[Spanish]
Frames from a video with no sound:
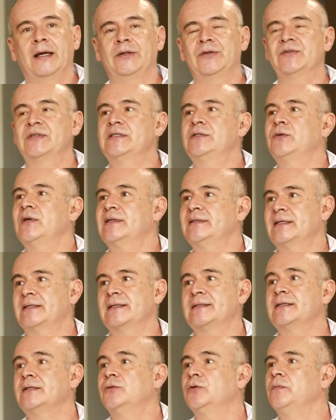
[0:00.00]
entonces tú ya estás
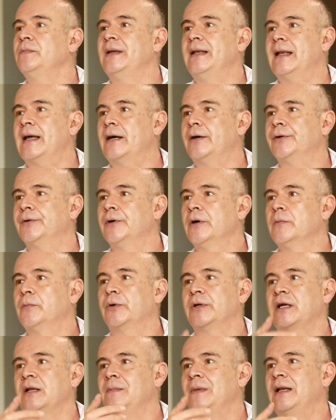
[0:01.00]
haciendo un milagro,
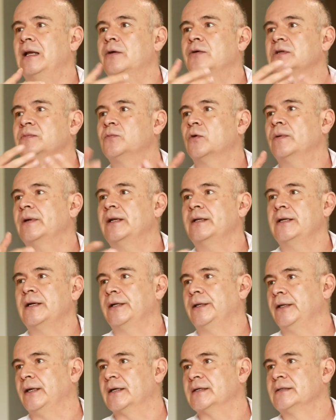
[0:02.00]
porque el milagro es mover
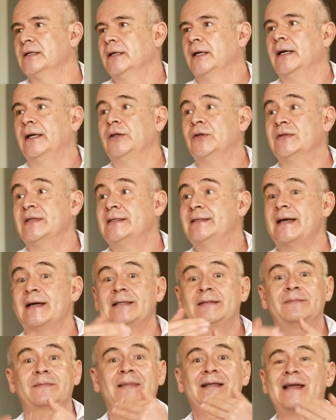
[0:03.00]
energías. Entonces ya,
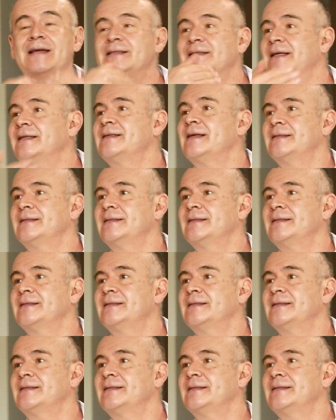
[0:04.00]
es, ya estás